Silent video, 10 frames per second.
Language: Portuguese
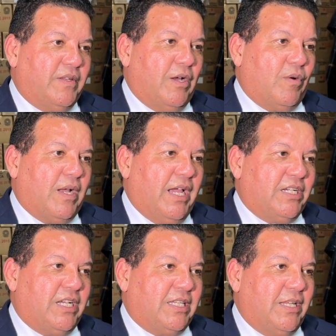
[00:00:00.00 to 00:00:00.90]
Calcaia
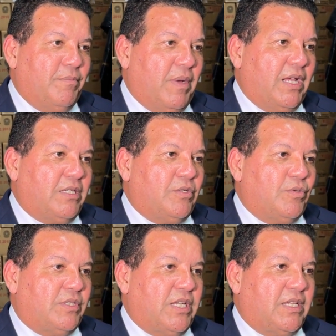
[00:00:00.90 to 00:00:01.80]
já tem mais de
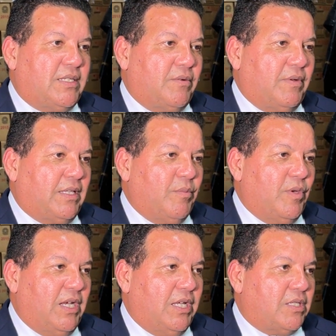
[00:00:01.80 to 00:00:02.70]
250 mil
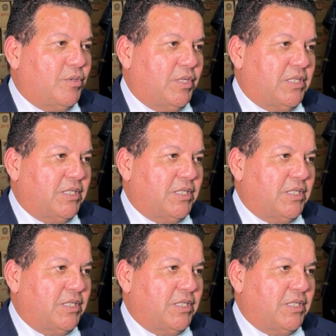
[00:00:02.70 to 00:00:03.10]
eleitores.